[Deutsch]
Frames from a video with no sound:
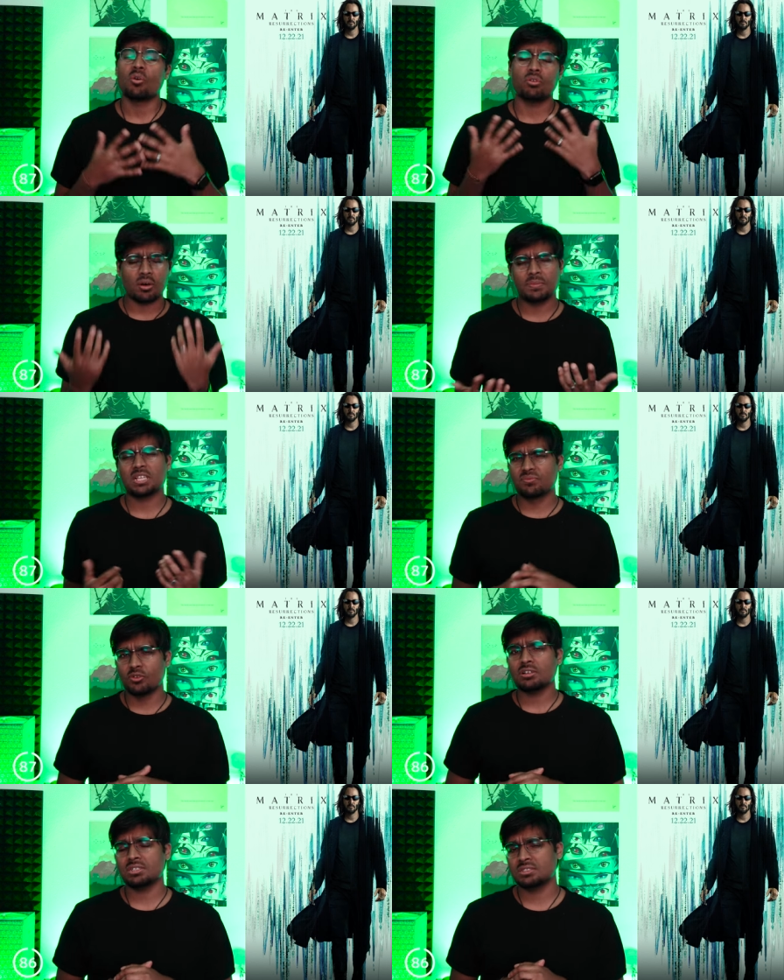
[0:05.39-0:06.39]
Und ob das
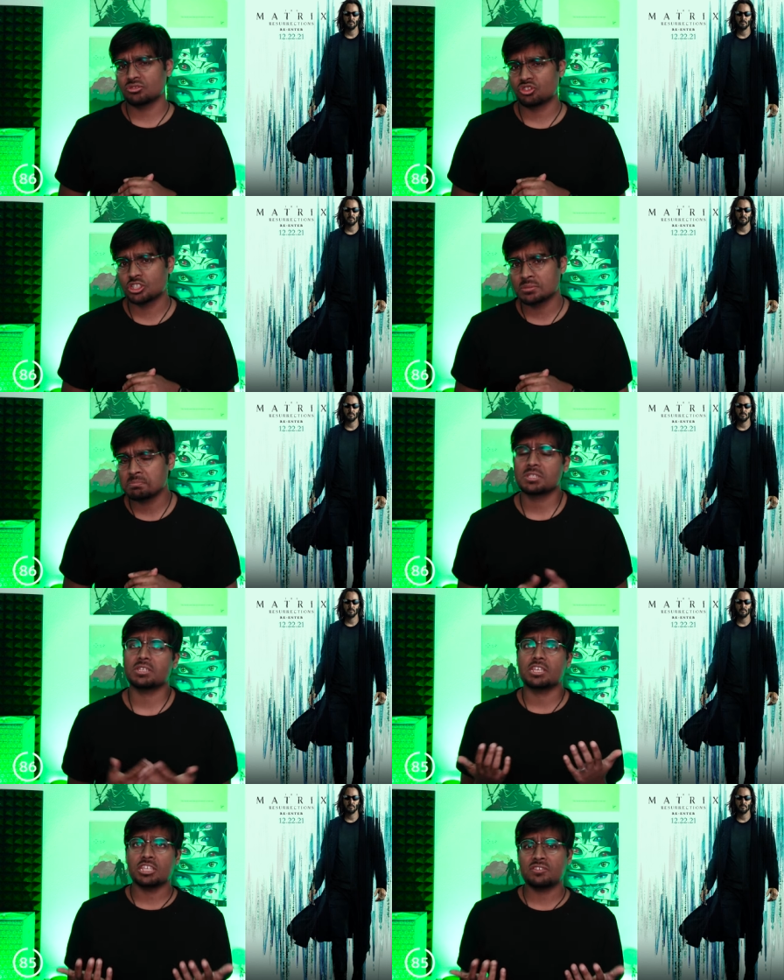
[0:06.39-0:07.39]
wirklich so stimmt,
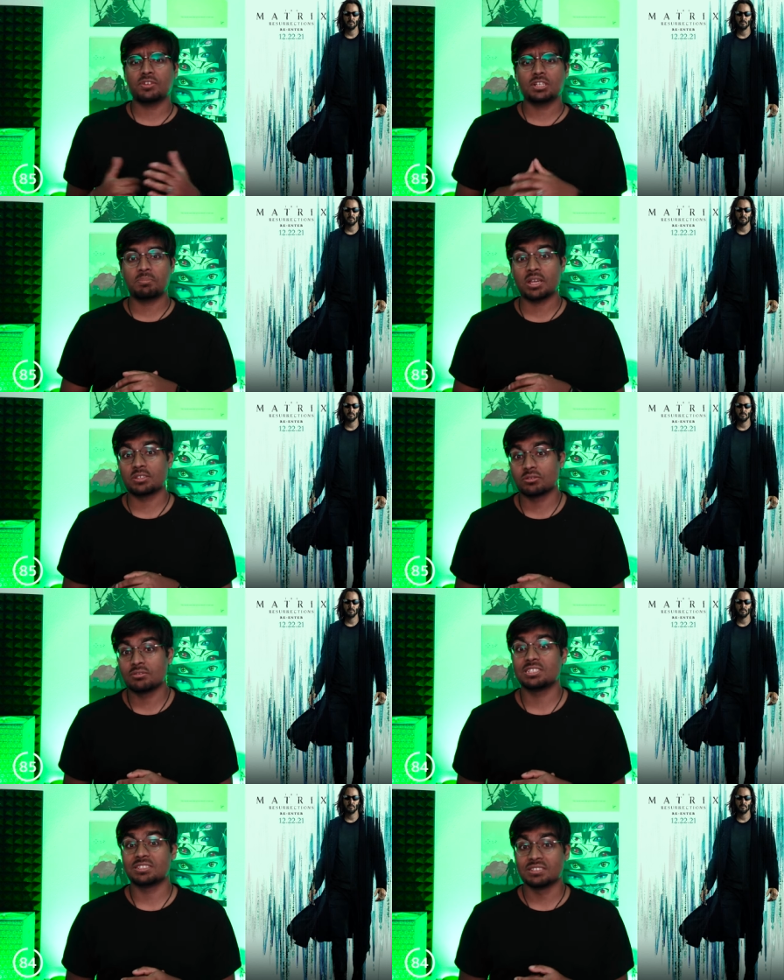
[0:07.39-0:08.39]
ich finde
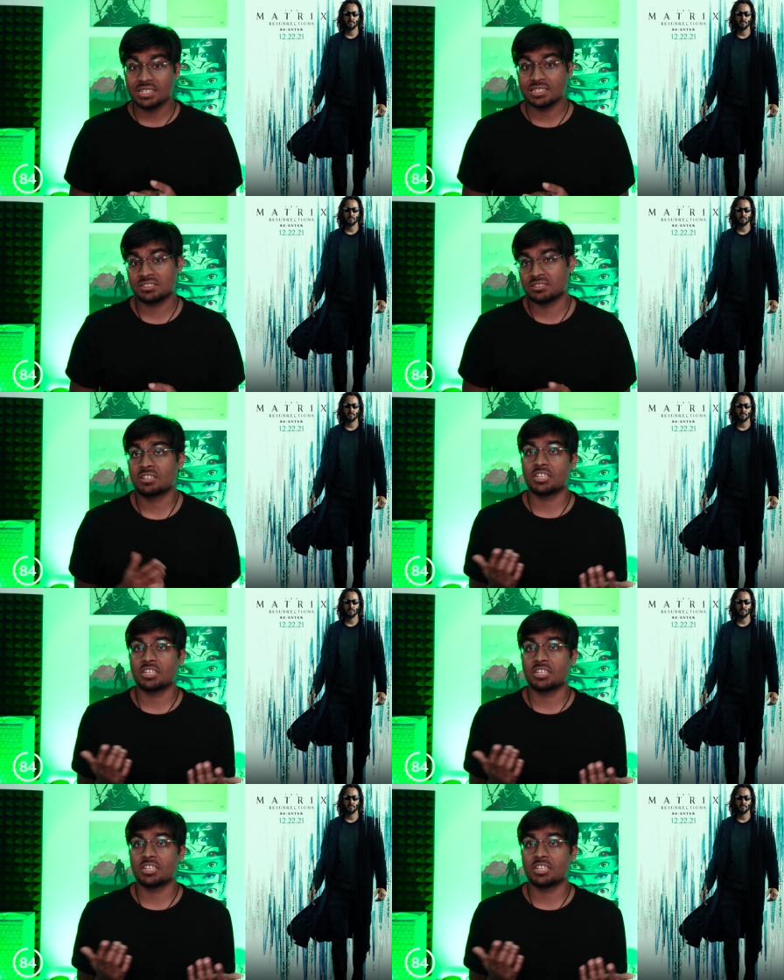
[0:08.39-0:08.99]
persönlich nicht.